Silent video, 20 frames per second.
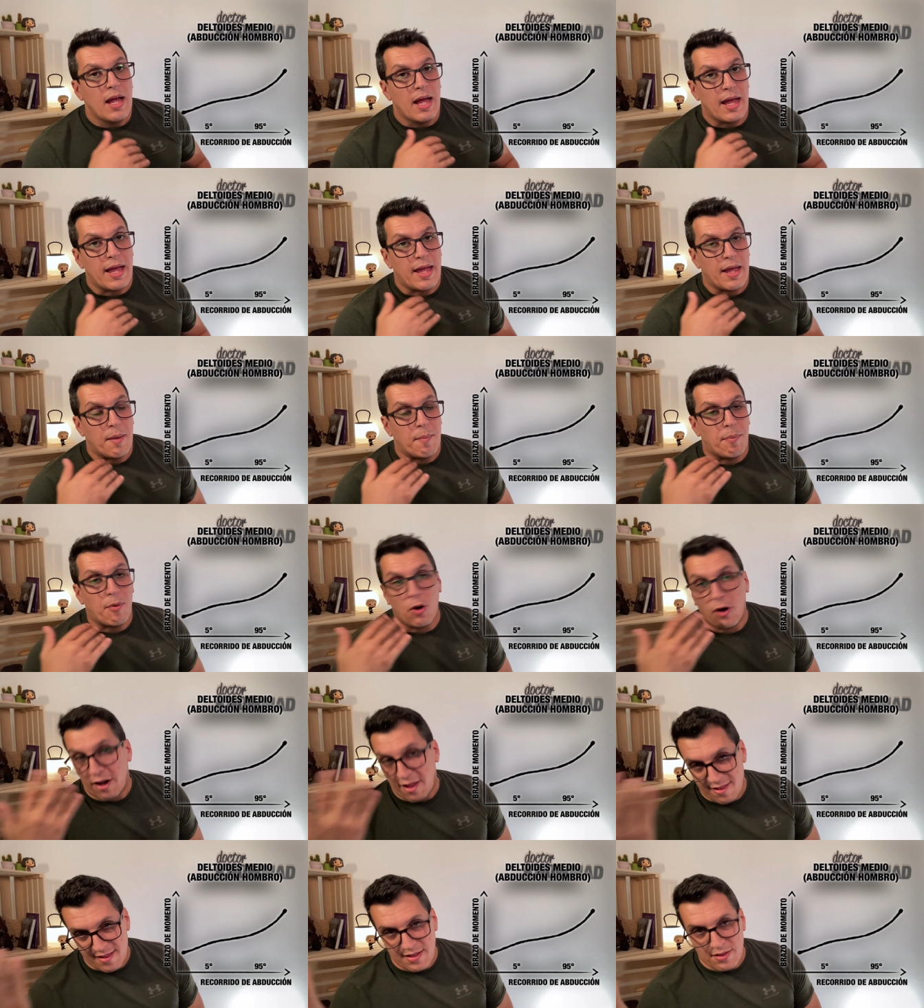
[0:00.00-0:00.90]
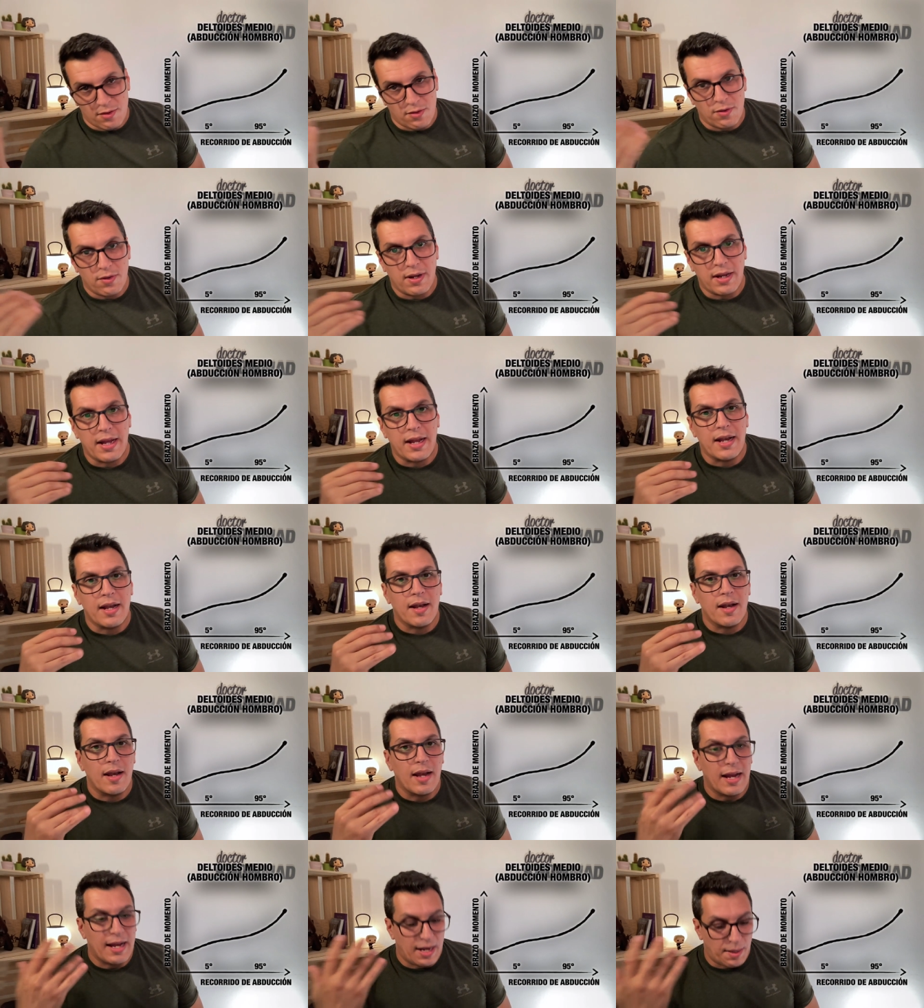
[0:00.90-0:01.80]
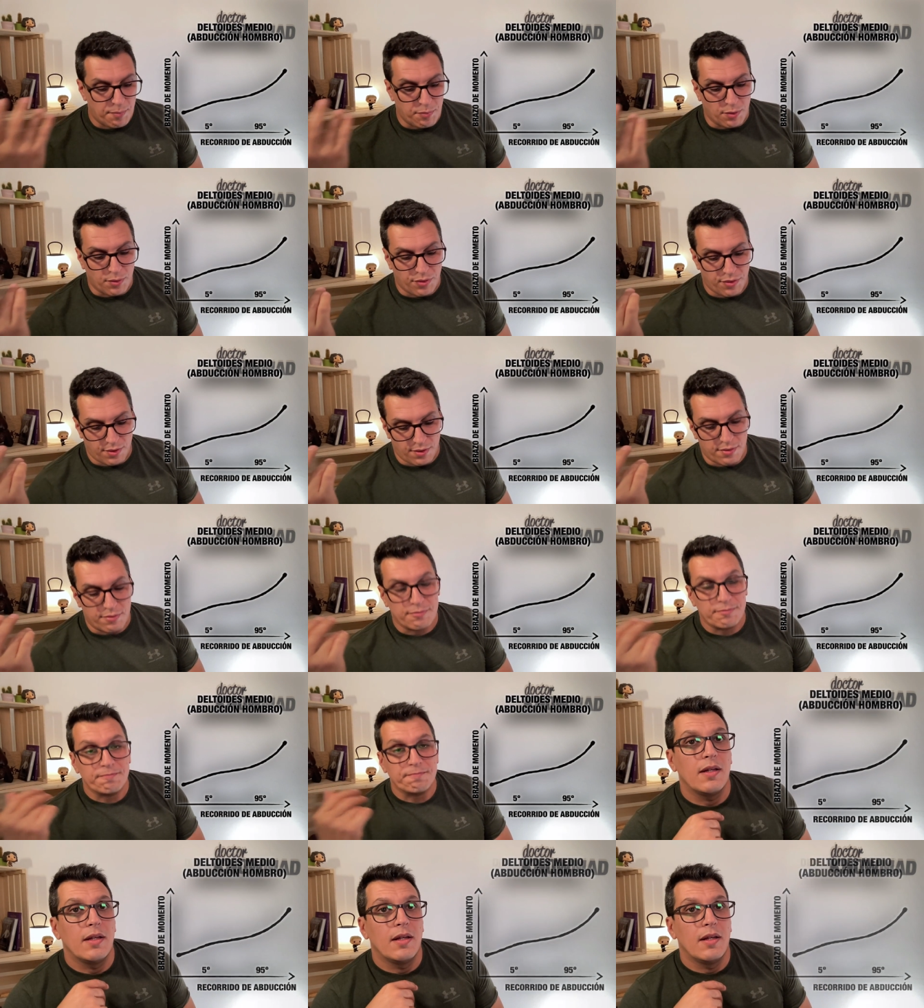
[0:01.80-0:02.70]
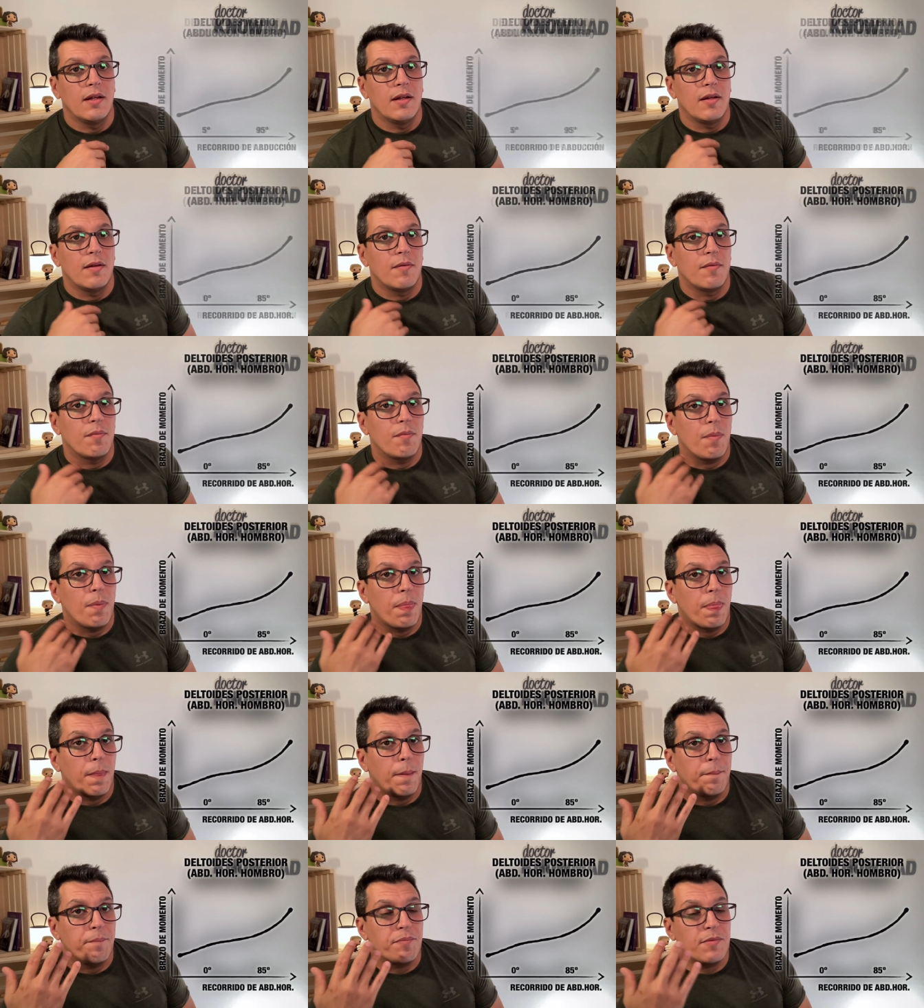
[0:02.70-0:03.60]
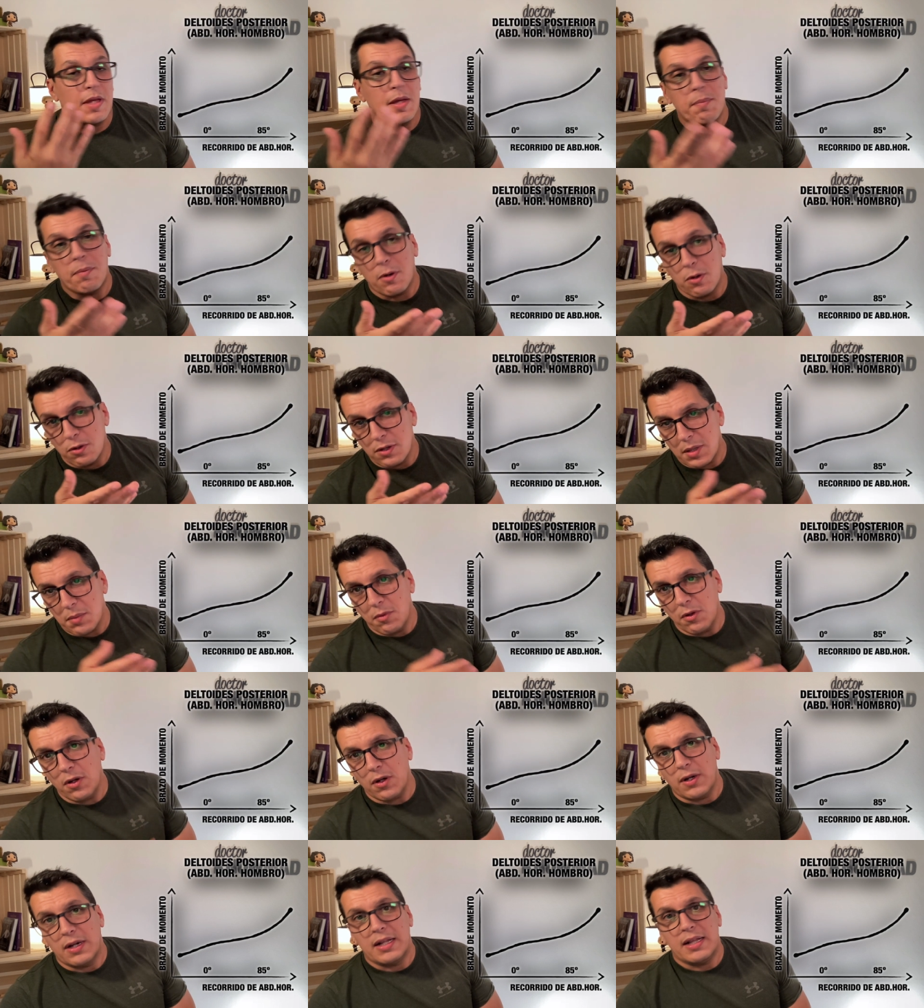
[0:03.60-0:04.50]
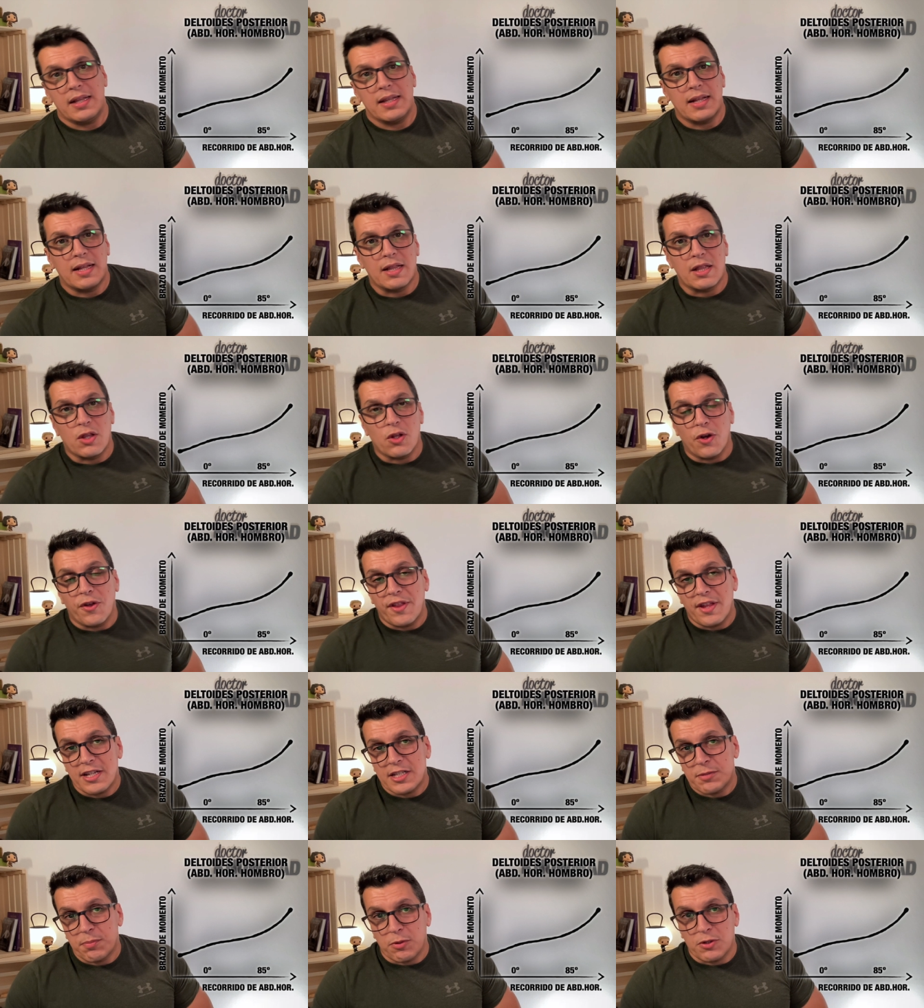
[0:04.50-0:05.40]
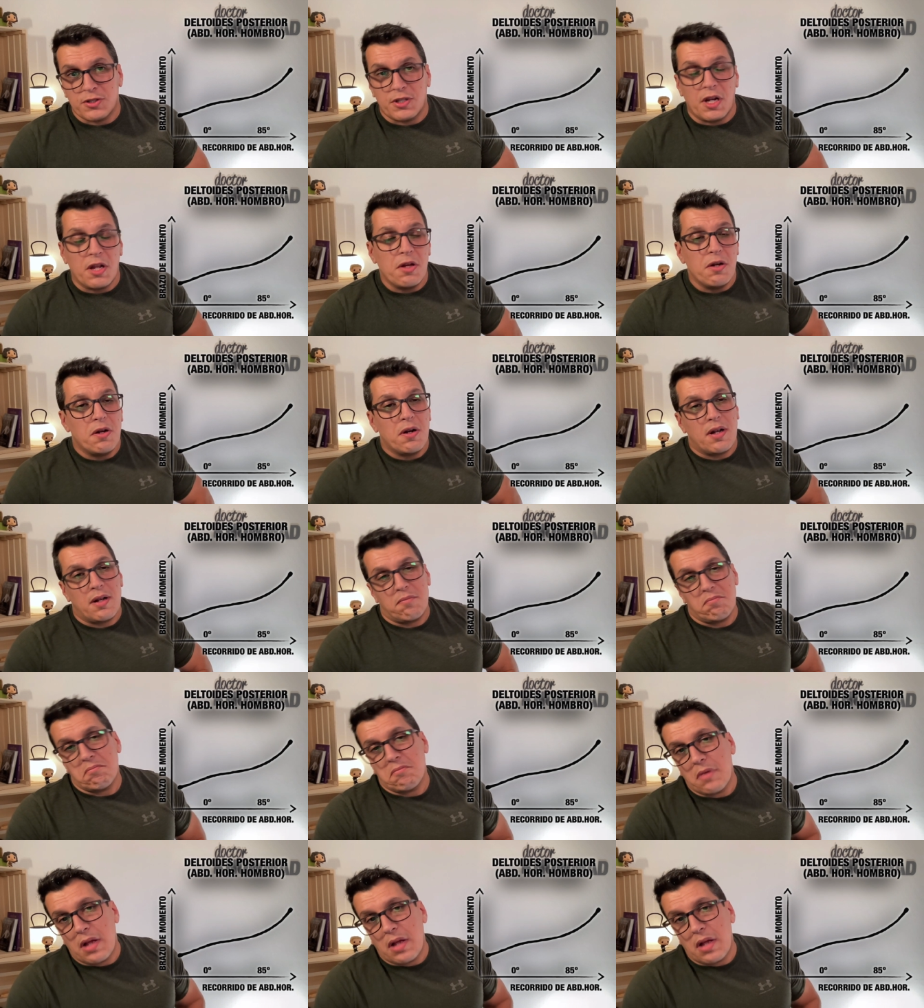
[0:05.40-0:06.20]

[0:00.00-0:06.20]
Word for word: eh, progresando en abducción. Y por último, el deltoides posterior,